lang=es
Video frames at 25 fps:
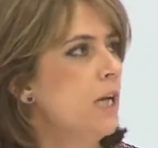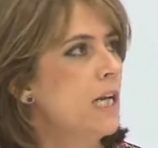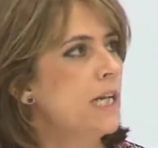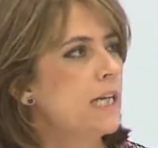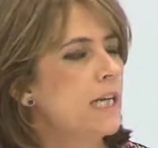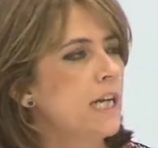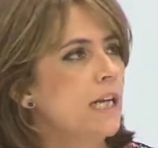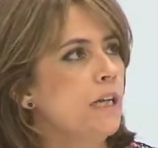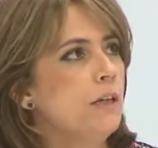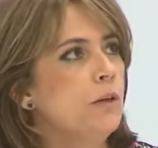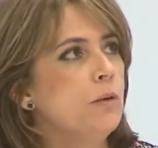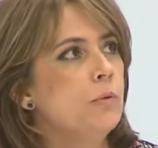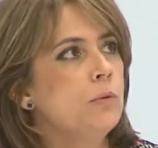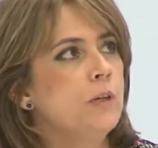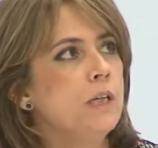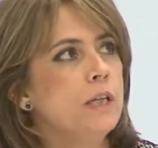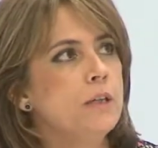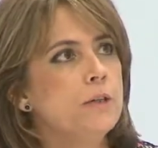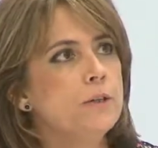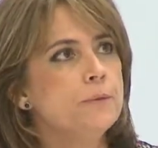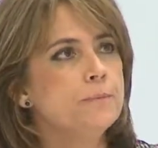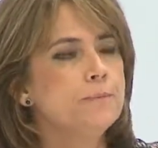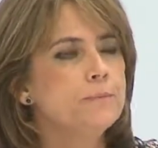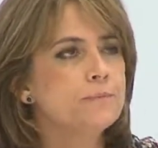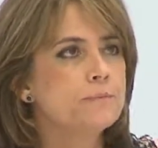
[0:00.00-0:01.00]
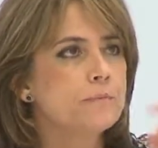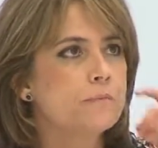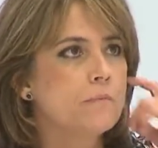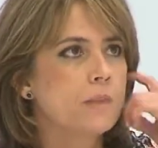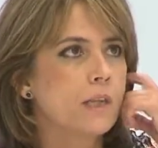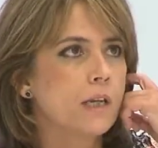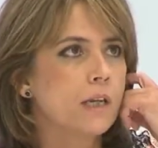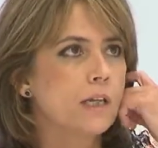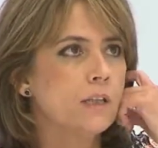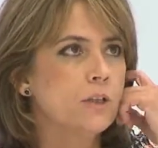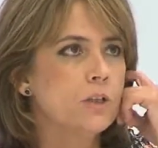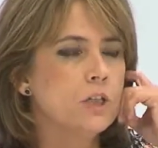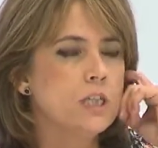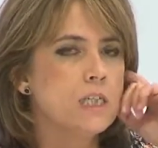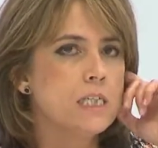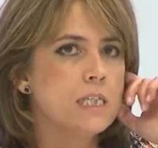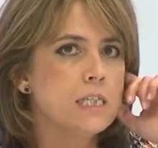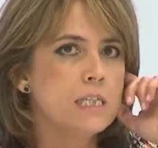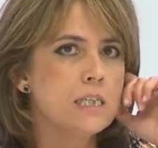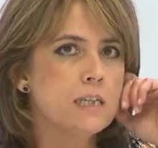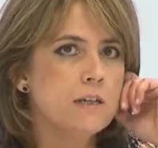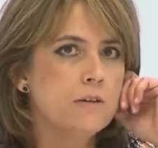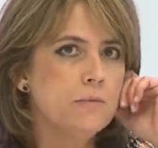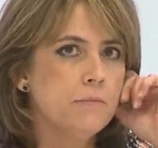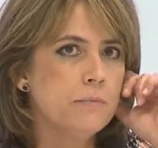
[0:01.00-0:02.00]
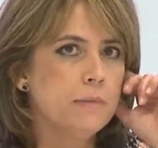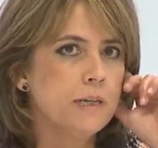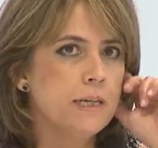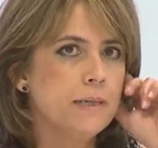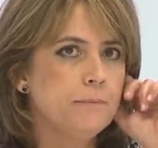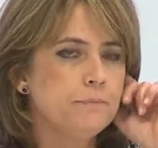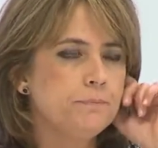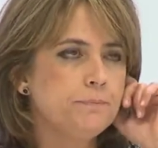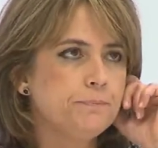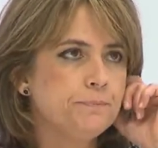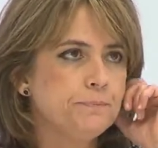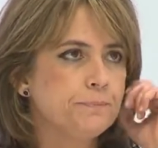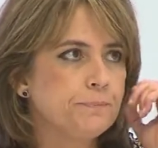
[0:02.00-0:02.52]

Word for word: en el Reino Unido, entonces este hombre,